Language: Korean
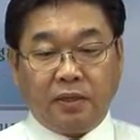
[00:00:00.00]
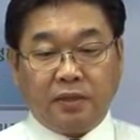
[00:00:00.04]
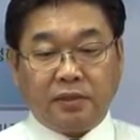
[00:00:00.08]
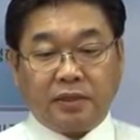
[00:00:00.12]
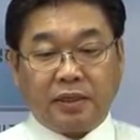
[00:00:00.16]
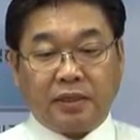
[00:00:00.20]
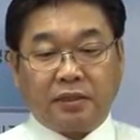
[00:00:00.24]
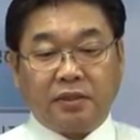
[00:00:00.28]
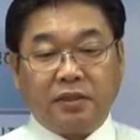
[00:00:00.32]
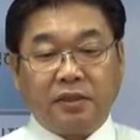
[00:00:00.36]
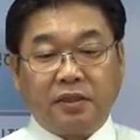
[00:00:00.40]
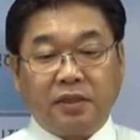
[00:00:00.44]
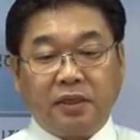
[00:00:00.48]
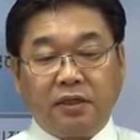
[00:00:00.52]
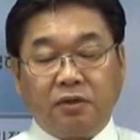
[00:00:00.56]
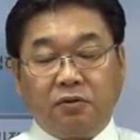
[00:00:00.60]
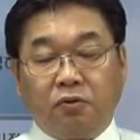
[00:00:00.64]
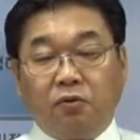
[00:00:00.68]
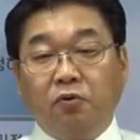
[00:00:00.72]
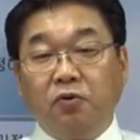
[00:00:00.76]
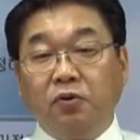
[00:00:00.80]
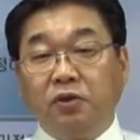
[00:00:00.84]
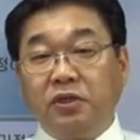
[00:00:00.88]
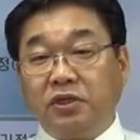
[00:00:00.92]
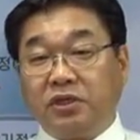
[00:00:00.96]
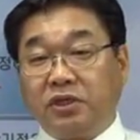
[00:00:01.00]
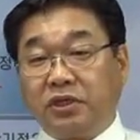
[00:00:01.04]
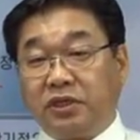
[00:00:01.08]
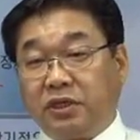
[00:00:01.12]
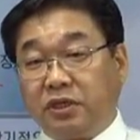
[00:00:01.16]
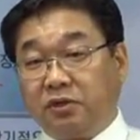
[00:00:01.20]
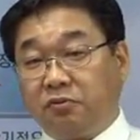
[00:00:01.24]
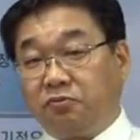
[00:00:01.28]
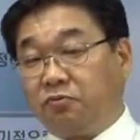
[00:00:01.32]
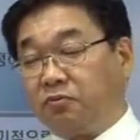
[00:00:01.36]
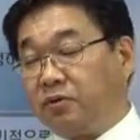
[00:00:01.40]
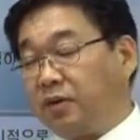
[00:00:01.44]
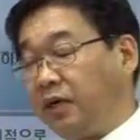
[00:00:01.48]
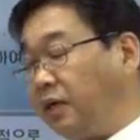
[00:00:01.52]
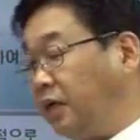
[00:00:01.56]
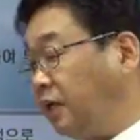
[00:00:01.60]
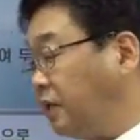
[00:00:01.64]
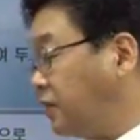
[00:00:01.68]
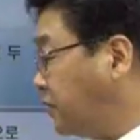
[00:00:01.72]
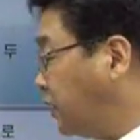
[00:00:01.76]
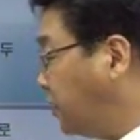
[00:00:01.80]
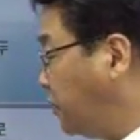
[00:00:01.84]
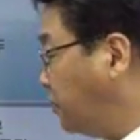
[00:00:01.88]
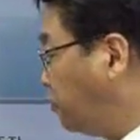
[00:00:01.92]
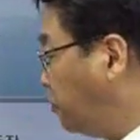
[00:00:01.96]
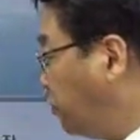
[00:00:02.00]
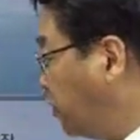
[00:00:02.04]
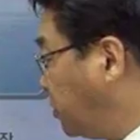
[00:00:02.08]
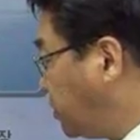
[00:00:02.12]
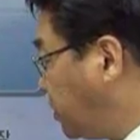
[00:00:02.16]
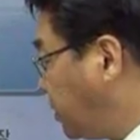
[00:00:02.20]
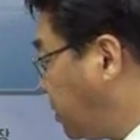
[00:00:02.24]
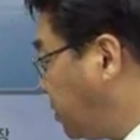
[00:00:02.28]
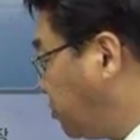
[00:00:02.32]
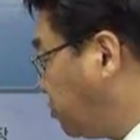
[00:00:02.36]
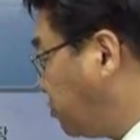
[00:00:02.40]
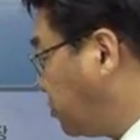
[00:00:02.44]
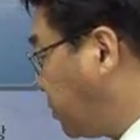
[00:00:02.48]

자, 특히 OECD 국가에서 OECD